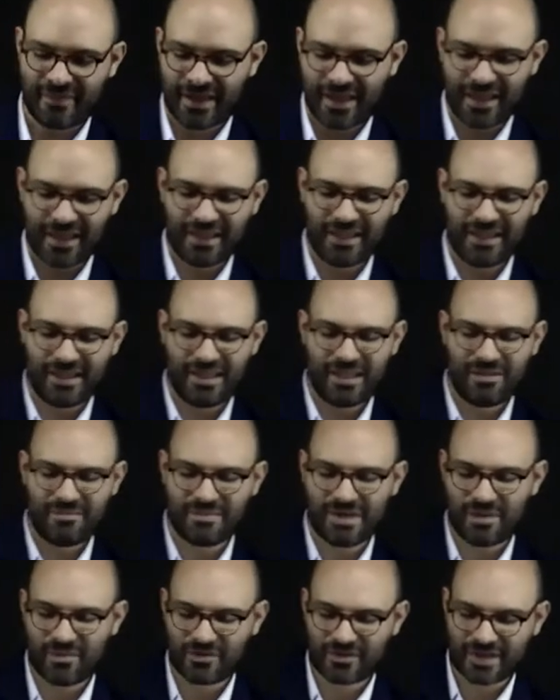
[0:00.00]
Y
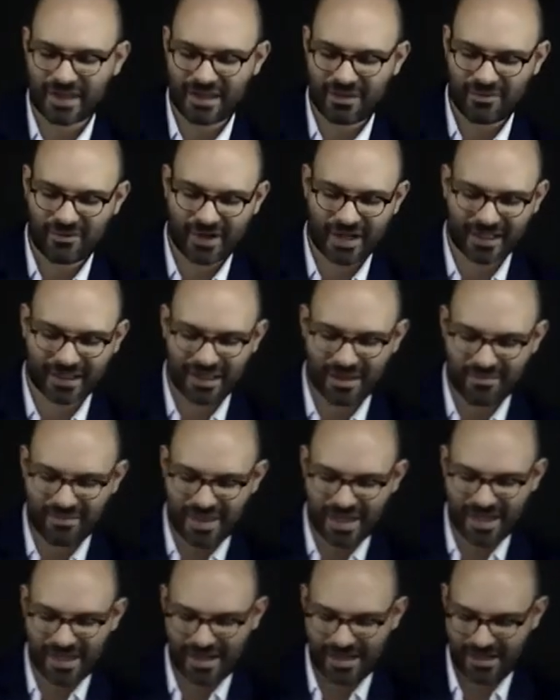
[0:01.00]
vamos a dibujar
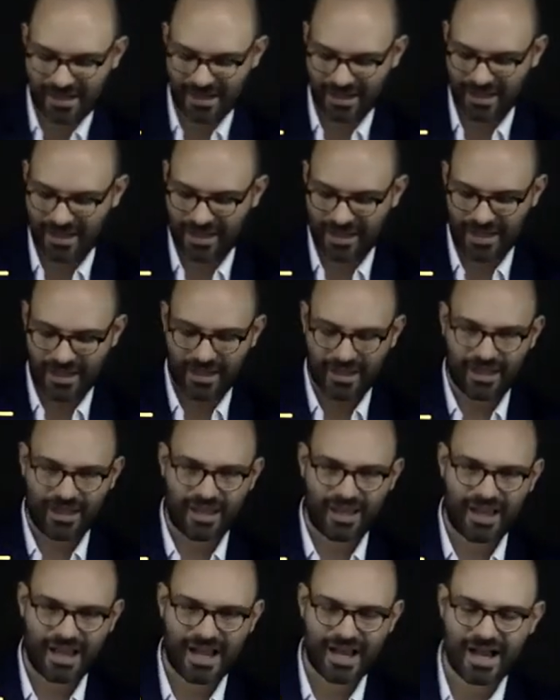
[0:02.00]
también
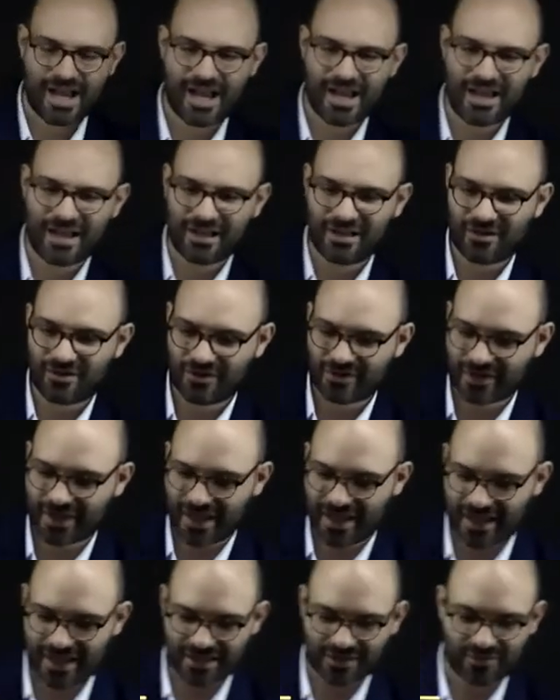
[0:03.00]
a los
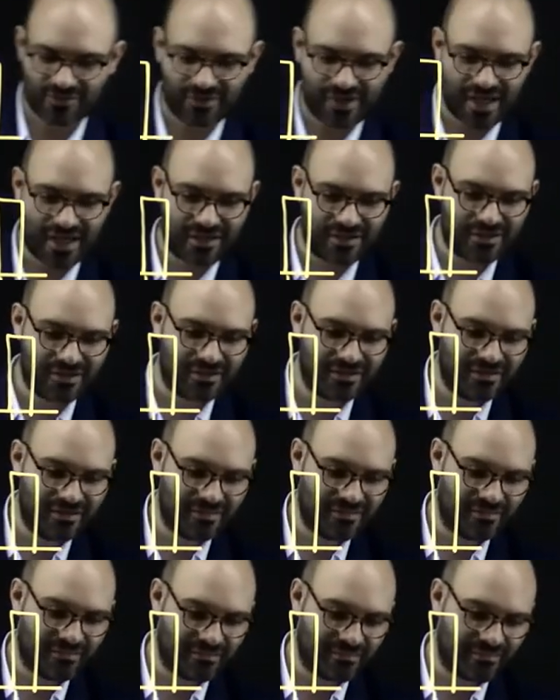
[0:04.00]
que estudiaron
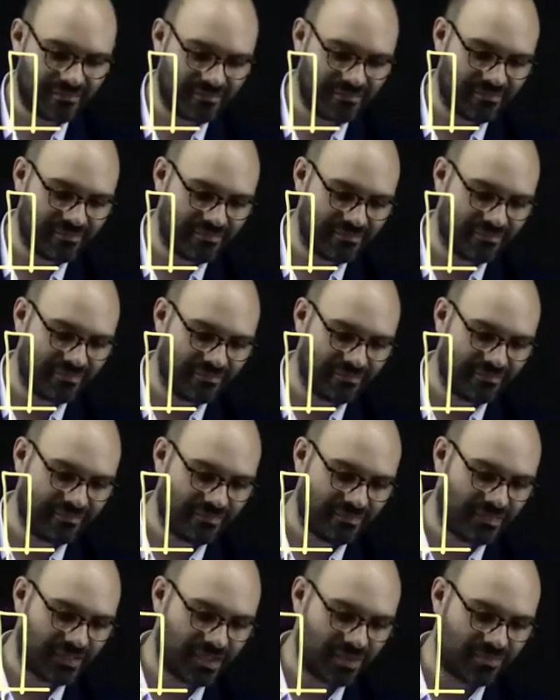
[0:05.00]

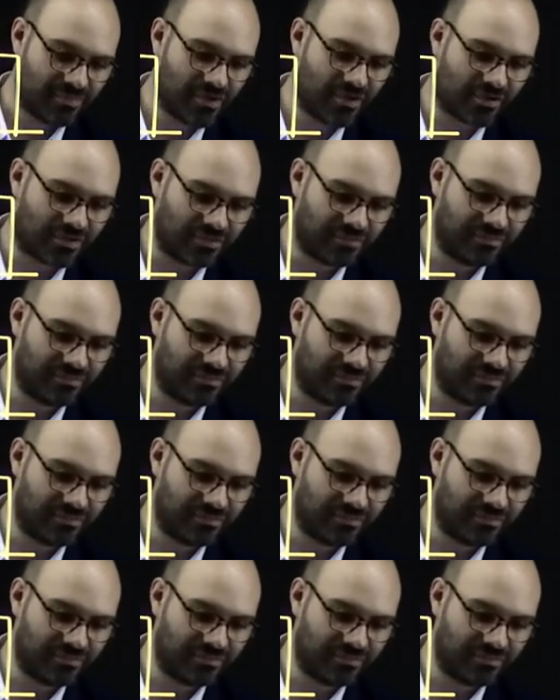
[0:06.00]
poco.